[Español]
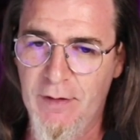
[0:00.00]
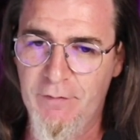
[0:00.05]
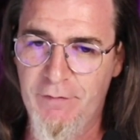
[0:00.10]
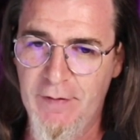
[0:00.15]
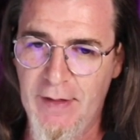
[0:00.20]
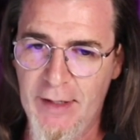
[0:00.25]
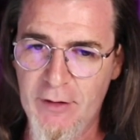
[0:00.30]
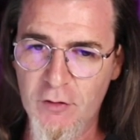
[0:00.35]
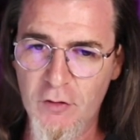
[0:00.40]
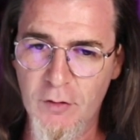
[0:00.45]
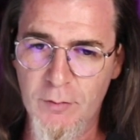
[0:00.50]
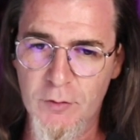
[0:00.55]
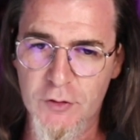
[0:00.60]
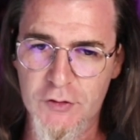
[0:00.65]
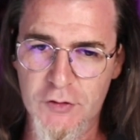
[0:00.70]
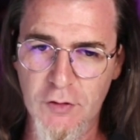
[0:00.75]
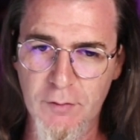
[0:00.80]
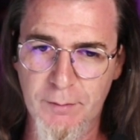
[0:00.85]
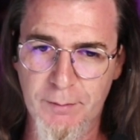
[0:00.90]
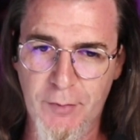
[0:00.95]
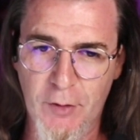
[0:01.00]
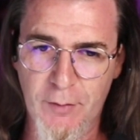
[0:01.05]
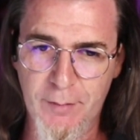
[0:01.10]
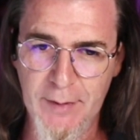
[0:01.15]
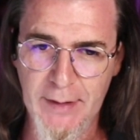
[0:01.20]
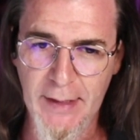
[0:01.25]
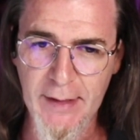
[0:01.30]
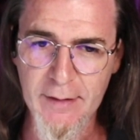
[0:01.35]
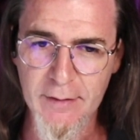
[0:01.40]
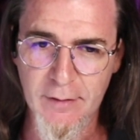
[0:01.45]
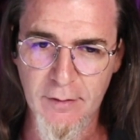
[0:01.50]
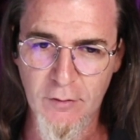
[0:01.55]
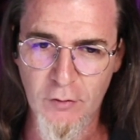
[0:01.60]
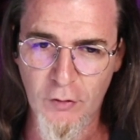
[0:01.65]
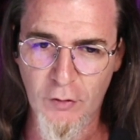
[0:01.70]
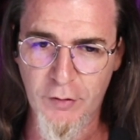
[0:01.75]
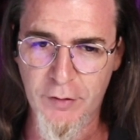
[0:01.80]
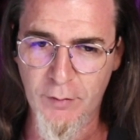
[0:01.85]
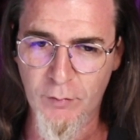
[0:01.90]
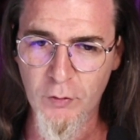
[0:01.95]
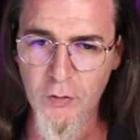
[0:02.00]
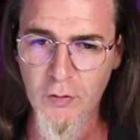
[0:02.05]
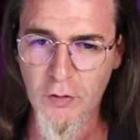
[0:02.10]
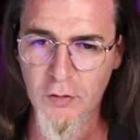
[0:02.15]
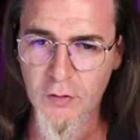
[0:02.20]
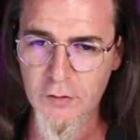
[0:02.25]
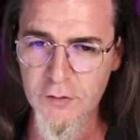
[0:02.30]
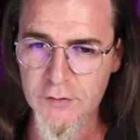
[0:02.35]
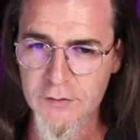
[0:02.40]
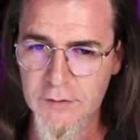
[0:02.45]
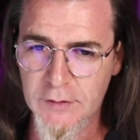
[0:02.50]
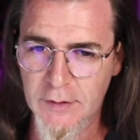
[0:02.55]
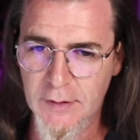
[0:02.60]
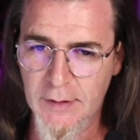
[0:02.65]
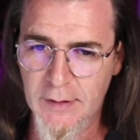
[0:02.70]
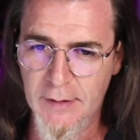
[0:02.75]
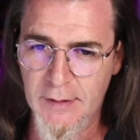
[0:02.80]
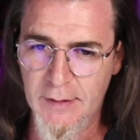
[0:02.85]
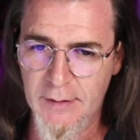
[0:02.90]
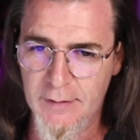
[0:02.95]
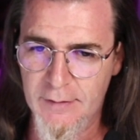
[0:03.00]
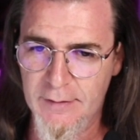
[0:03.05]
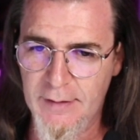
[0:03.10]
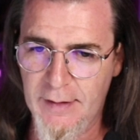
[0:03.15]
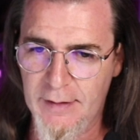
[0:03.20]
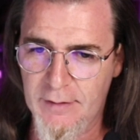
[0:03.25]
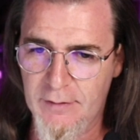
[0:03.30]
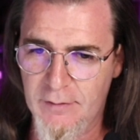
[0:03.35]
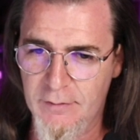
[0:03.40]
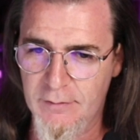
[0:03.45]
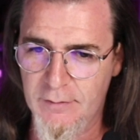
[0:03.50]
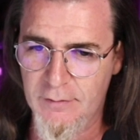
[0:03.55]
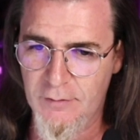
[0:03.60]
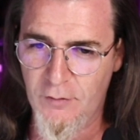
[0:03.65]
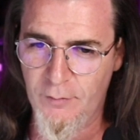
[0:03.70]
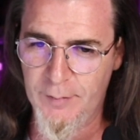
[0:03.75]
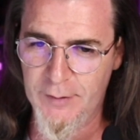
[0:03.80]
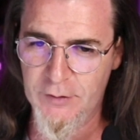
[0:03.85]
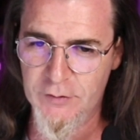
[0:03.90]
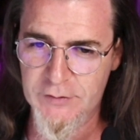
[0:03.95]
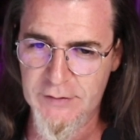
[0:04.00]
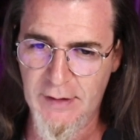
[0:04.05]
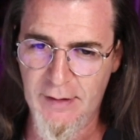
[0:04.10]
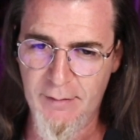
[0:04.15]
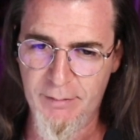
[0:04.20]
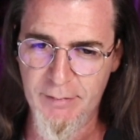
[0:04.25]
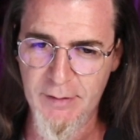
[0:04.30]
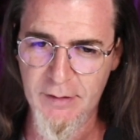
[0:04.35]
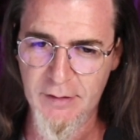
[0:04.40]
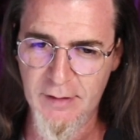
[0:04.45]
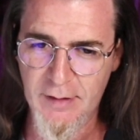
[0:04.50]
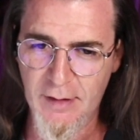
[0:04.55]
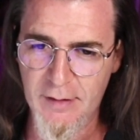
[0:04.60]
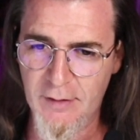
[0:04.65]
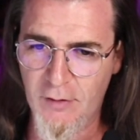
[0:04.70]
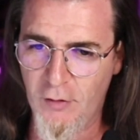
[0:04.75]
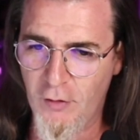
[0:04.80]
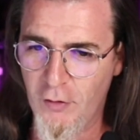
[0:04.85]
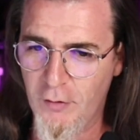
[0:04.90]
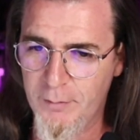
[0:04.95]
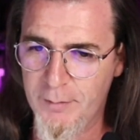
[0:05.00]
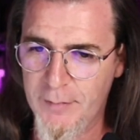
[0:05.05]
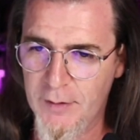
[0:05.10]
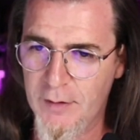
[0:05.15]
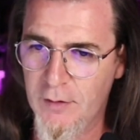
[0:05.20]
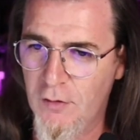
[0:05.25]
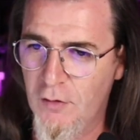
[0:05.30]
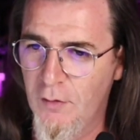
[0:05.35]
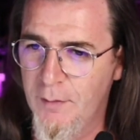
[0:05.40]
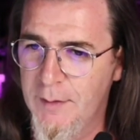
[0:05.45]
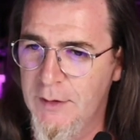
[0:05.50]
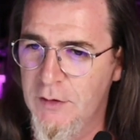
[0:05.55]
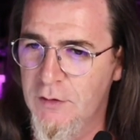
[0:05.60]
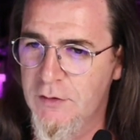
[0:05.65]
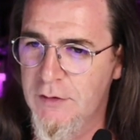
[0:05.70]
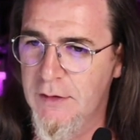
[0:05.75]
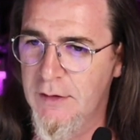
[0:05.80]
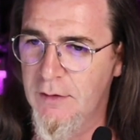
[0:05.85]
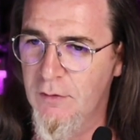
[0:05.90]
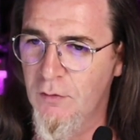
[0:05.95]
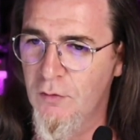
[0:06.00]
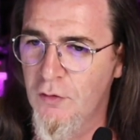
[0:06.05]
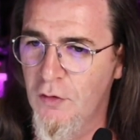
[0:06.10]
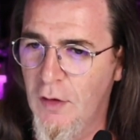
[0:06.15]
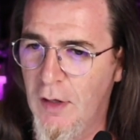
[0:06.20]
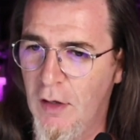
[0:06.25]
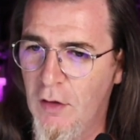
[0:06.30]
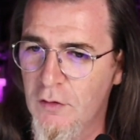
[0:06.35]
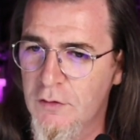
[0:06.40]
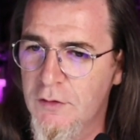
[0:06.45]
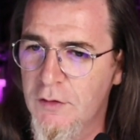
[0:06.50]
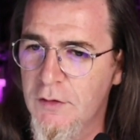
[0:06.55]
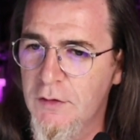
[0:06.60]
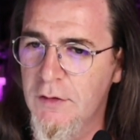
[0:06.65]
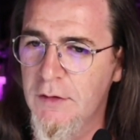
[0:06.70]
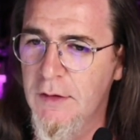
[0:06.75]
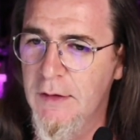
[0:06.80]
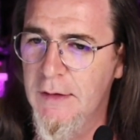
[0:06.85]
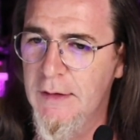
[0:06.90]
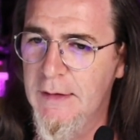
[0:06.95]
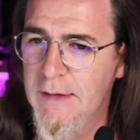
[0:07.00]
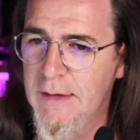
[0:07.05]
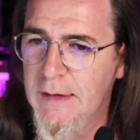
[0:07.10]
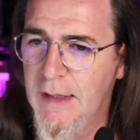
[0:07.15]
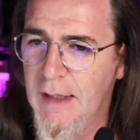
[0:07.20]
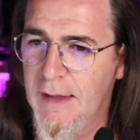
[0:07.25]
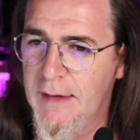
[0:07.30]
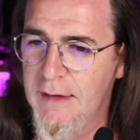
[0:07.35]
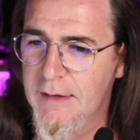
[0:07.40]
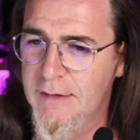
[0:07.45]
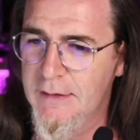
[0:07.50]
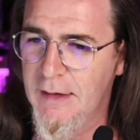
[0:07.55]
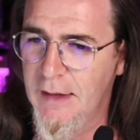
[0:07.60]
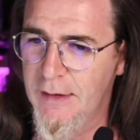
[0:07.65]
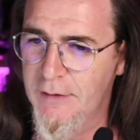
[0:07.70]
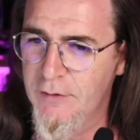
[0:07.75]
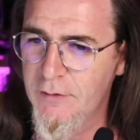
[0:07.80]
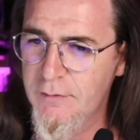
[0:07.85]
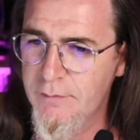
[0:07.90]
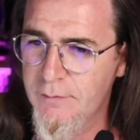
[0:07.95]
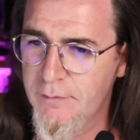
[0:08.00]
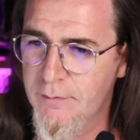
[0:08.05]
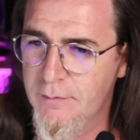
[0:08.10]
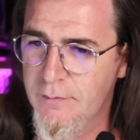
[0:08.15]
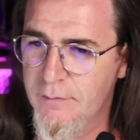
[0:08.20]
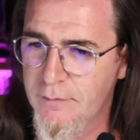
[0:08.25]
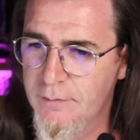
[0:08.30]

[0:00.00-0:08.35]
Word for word: que fijaros cómo son, pero mirad los dibujos, mira, comiéndose las vísceras de los hombres, comiéndose unos a otros, aquí está, ¿no?